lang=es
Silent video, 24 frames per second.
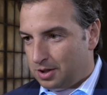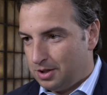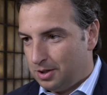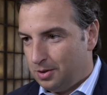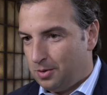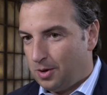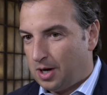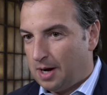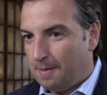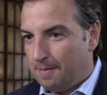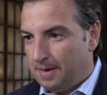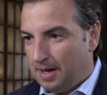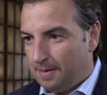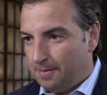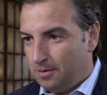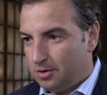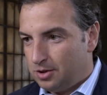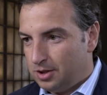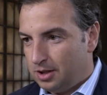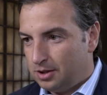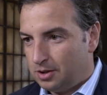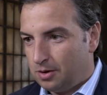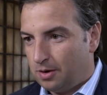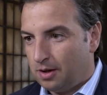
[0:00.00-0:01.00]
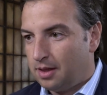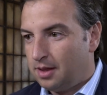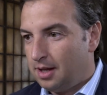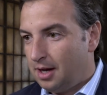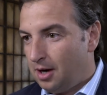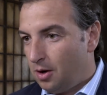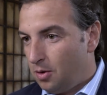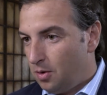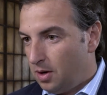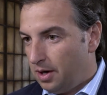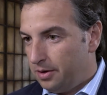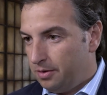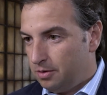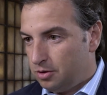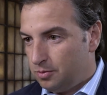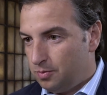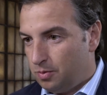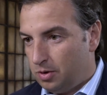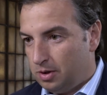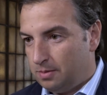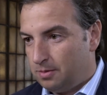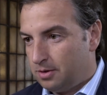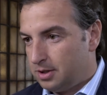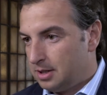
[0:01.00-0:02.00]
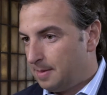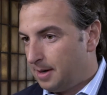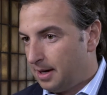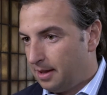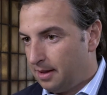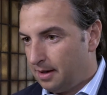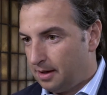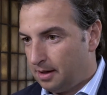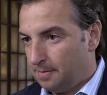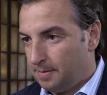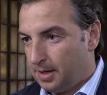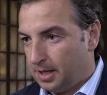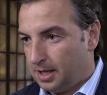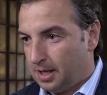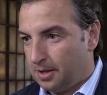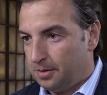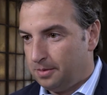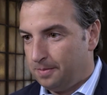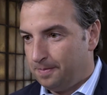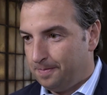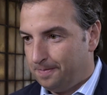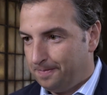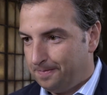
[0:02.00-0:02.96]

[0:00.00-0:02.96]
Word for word: si no cambiamos, dentro de cinco años podemos desaparecer del mercado.